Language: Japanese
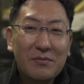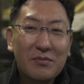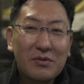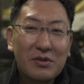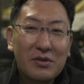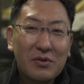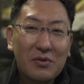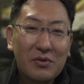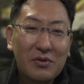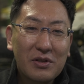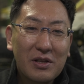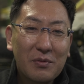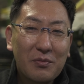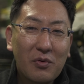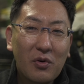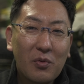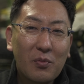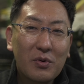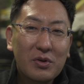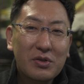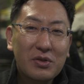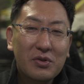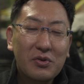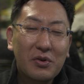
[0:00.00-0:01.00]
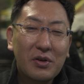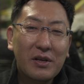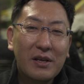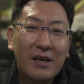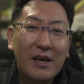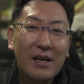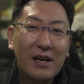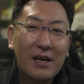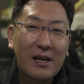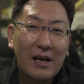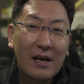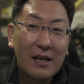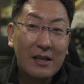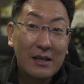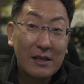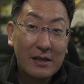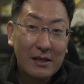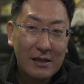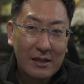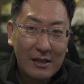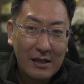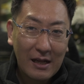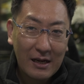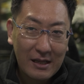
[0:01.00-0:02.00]
ムによっても面白いキャラが
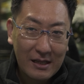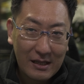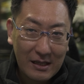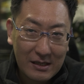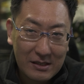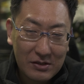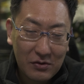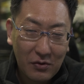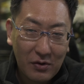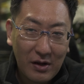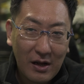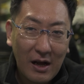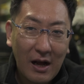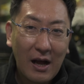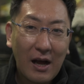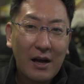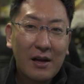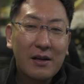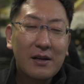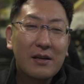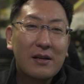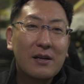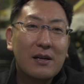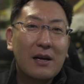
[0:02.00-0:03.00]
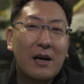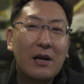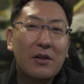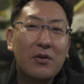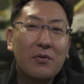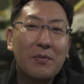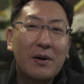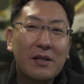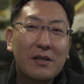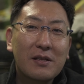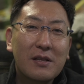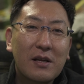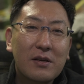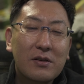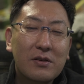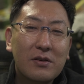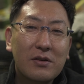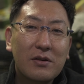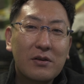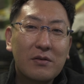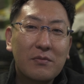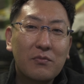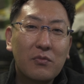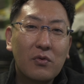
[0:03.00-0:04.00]
いたりですとか、あの、全
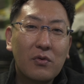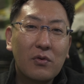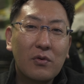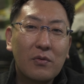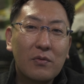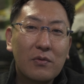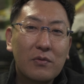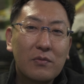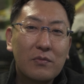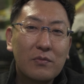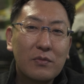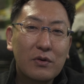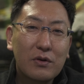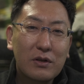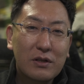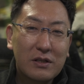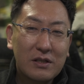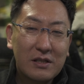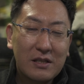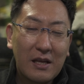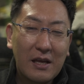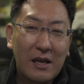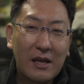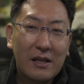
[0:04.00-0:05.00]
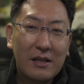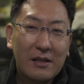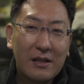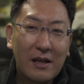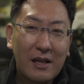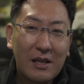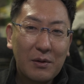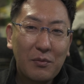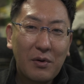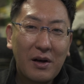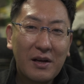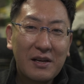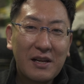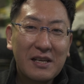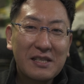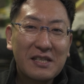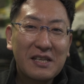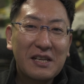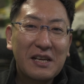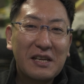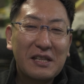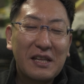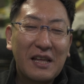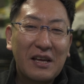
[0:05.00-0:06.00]
くもう無口で何も話
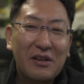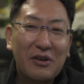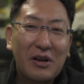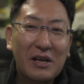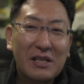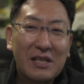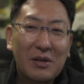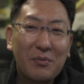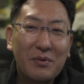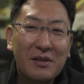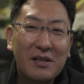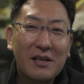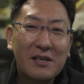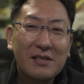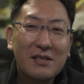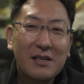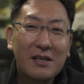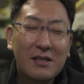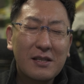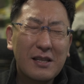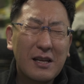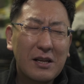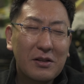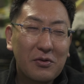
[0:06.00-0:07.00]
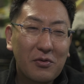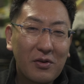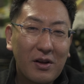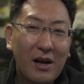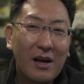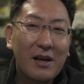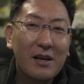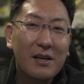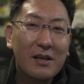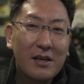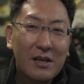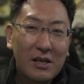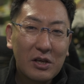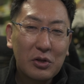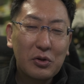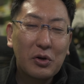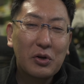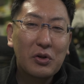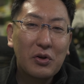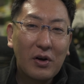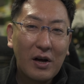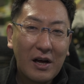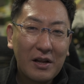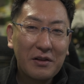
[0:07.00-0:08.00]
さないでやる方もいらっしゃったりとか、いろ
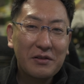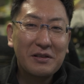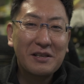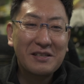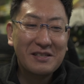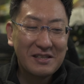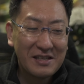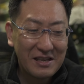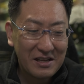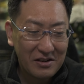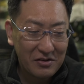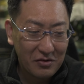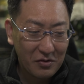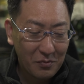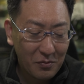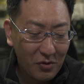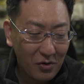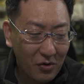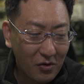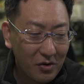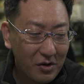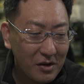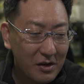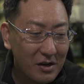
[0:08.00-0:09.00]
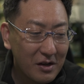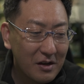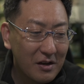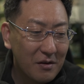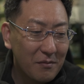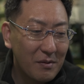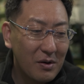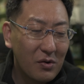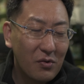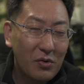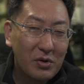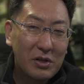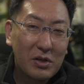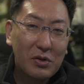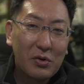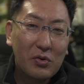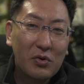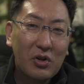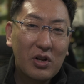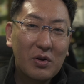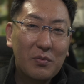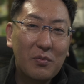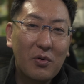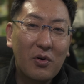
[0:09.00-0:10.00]
いろあるんですけれども、まあ、こういったと
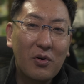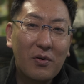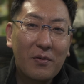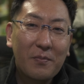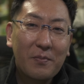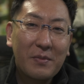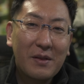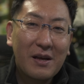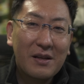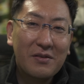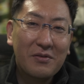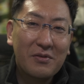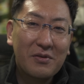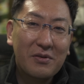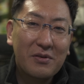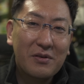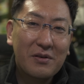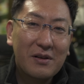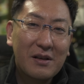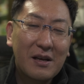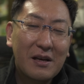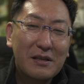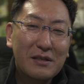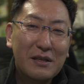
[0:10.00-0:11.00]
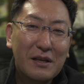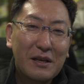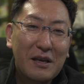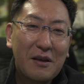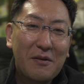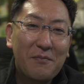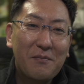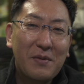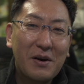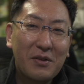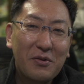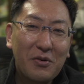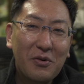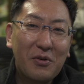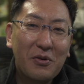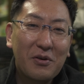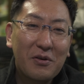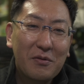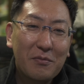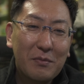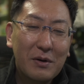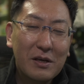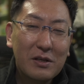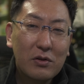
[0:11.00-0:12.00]
ころも、あの、監査現場
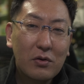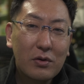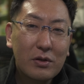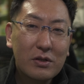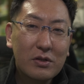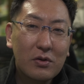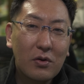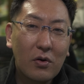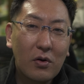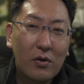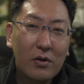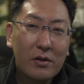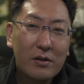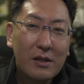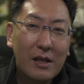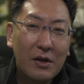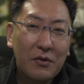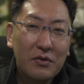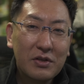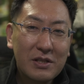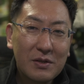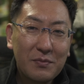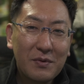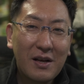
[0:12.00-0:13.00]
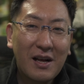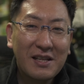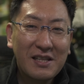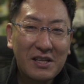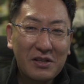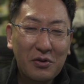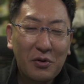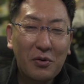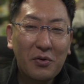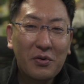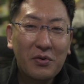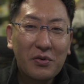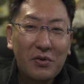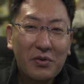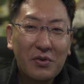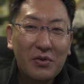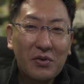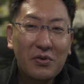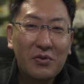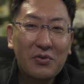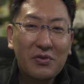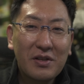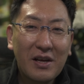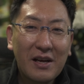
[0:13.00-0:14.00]
の、まあ、一つの楽しみ方と
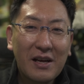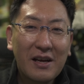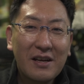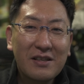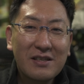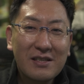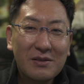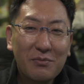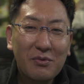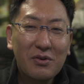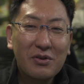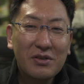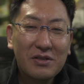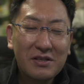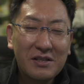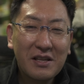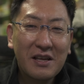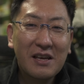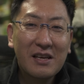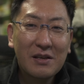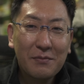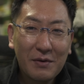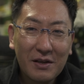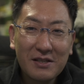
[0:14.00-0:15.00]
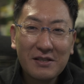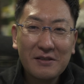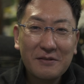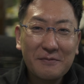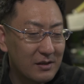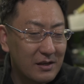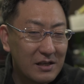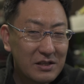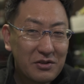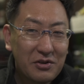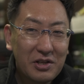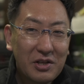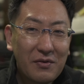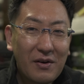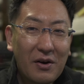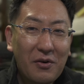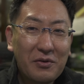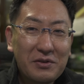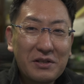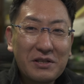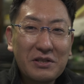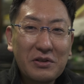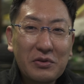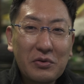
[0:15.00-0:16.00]
いうような感じもしています。それでは
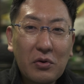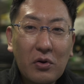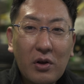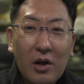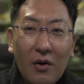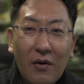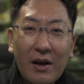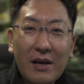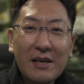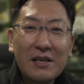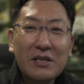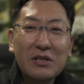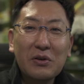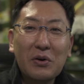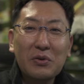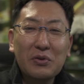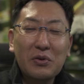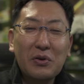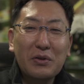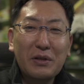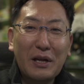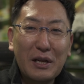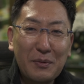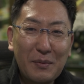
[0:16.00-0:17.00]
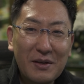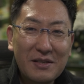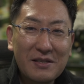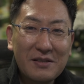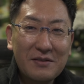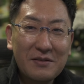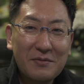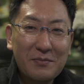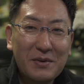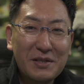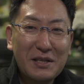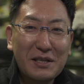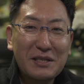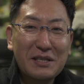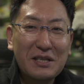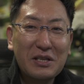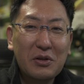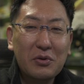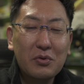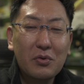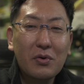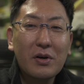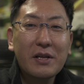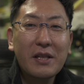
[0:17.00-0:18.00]
本日の動画は以上となります。また次
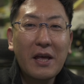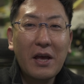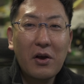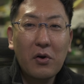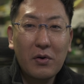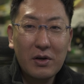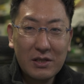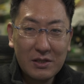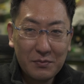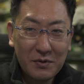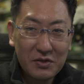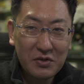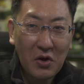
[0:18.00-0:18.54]
の動画でお会いしま